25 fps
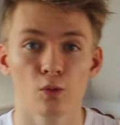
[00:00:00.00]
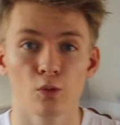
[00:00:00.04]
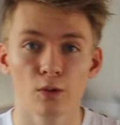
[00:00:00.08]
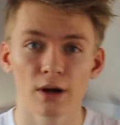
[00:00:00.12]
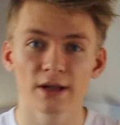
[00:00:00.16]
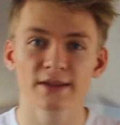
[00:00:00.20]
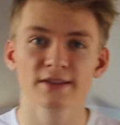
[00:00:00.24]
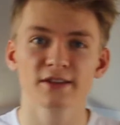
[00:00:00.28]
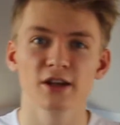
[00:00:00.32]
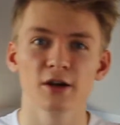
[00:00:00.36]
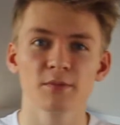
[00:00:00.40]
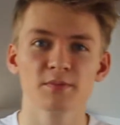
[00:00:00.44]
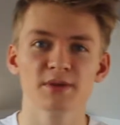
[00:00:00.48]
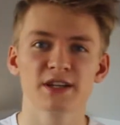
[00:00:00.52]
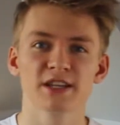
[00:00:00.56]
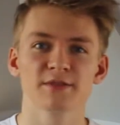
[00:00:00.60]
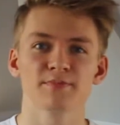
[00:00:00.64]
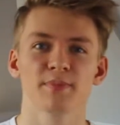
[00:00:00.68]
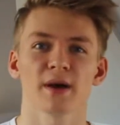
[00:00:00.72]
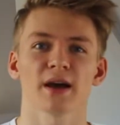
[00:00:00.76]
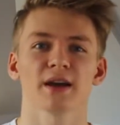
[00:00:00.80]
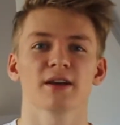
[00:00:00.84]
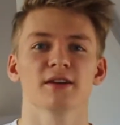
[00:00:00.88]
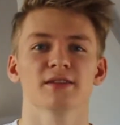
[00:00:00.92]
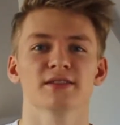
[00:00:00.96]
What's up,
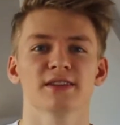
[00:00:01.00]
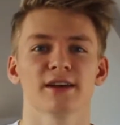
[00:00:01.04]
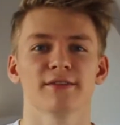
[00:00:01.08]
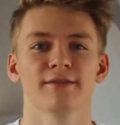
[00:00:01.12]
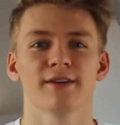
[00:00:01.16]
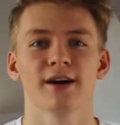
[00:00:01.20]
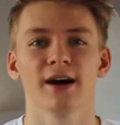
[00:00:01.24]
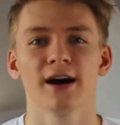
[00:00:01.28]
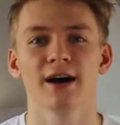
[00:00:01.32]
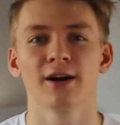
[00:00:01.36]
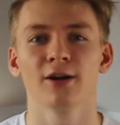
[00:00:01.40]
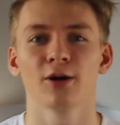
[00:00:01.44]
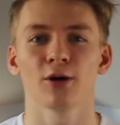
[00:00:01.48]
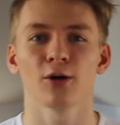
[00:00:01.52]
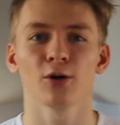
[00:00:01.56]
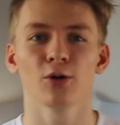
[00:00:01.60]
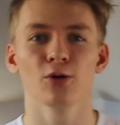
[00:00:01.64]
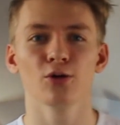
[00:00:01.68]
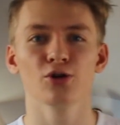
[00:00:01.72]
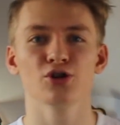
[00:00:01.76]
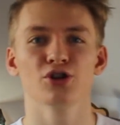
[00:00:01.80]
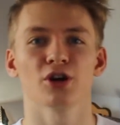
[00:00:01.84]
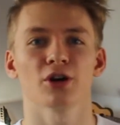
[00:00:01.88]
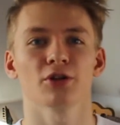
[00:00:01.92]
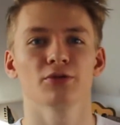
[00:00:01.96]
j'espère que ça va. Alors
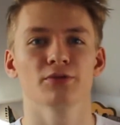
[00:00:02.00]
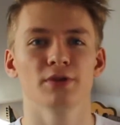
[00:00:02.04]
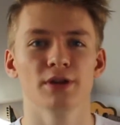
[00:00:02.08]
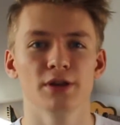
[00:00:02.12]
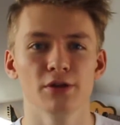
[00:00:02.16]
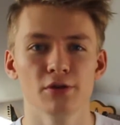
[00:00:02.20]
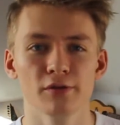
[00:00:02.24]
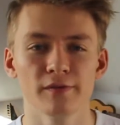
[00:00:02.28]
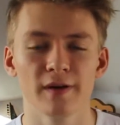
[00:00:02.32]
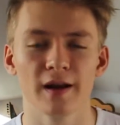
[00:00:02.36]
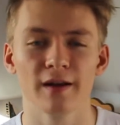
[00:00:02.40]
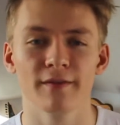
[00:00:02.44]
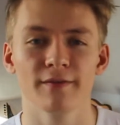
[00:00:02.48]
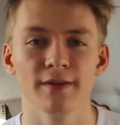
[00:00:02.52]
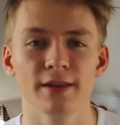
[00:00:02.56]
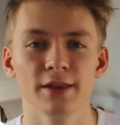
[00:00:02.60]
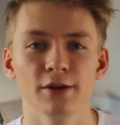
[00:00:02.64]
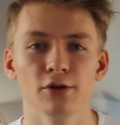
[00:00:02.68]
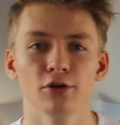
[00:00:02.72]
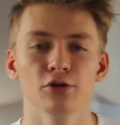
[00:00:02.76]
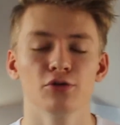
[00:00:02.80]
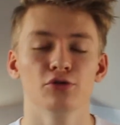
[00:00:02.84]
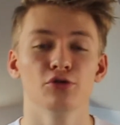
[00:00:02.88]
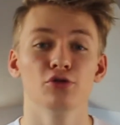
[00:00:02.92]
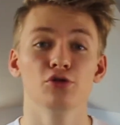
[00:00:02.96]
aujourd'hui, nouvelle
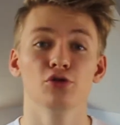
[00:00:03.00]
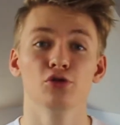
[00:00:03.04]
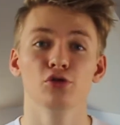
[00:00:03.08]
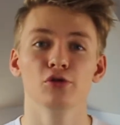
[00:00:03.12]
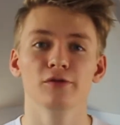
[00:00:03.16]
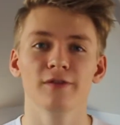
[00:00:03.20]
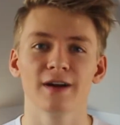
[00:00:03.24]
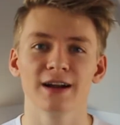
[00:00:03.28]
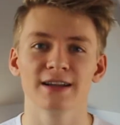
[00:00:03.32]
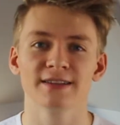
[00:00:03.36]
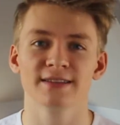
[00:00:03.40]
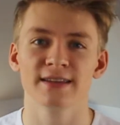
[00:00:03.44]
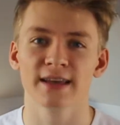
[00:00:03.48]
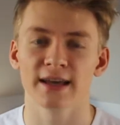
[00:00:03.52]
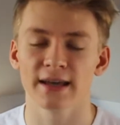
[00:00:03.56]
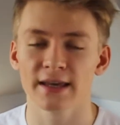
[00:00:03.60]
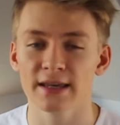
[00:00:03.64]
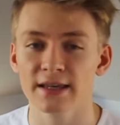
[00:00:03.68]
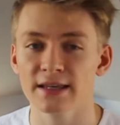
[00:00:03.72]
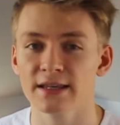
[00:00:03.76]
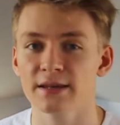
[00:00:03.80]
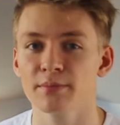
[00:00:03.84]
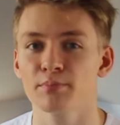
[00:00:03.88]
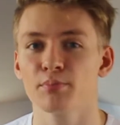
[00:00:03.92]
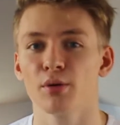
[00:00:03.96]
vidéo d'une nouvelle
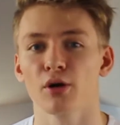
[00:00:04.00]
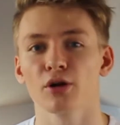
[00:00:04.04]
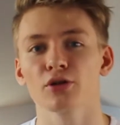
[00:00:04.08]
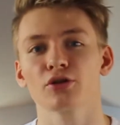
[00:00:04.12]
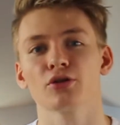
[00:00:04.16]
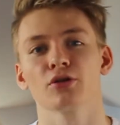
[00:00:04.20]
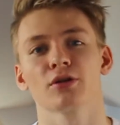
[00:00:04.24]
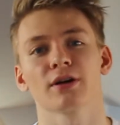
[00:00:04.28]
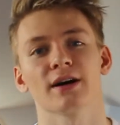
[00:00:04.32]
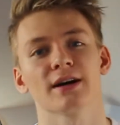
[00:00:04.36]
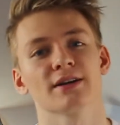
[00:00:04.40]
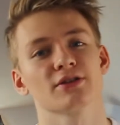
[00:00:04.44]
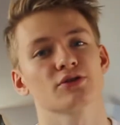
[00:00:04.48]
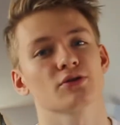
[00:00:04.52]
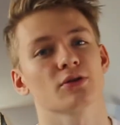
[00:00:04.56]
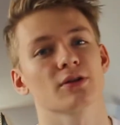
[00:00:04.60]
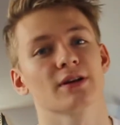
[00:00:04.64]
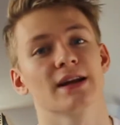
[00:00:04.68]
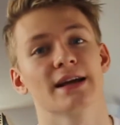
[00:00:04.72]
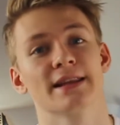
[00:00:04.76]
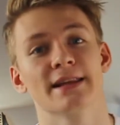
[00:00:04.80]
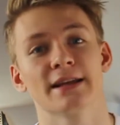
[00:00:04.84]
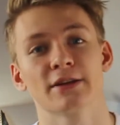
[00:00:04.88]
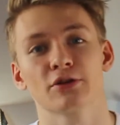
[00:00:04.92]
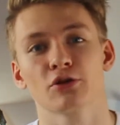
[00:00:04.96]
série qui portera sur
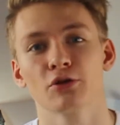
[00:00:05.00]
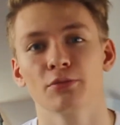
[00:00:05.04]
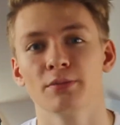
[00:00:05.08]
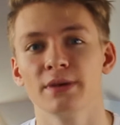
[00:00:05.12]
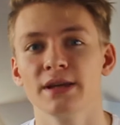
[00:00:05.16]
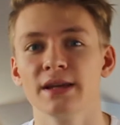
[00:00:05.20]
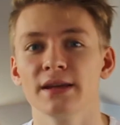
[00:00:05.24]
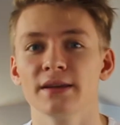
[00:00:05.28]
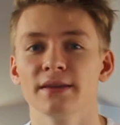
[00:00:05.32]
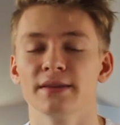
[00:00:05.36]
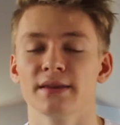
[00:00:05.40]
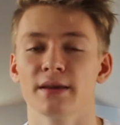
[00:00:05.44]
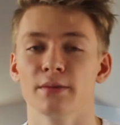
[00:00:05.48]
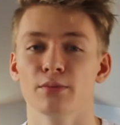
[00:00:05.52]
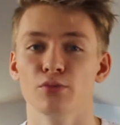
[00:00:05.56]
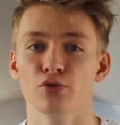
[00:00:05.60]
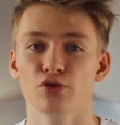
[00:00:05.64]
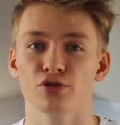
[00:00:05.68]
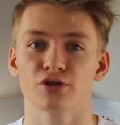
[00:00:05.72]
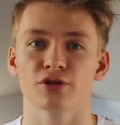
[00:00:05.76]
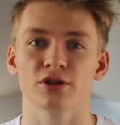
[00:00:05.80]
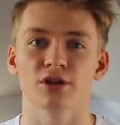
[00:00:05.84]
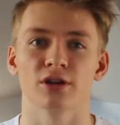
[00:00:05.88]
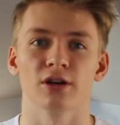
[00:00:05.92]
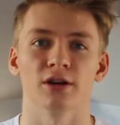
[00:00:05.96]
l'anatomie des
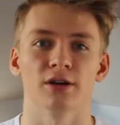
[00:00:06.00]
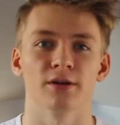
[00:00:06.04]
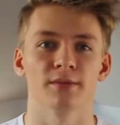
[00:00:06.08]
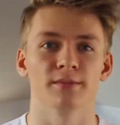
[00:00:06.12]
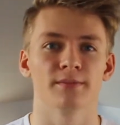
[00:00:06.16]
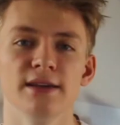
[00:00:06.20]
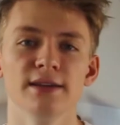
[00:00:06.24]
muscles.